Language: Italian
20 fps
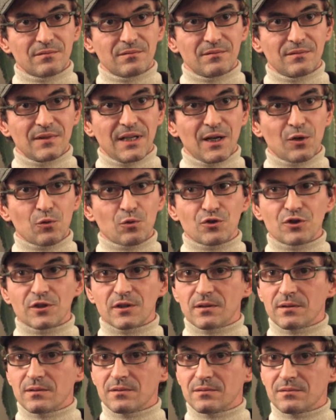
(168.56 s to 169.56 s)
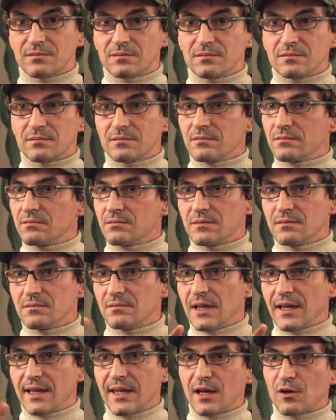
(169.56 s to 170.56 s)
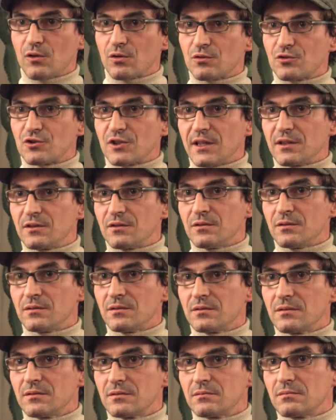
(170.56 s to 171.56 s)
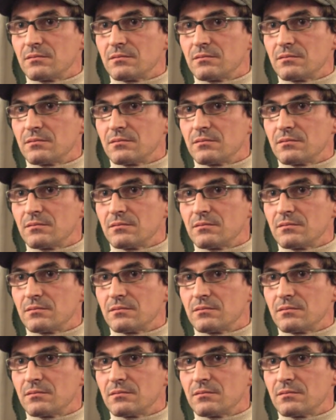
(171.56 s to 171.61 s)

della luce. È chiaro il concetto?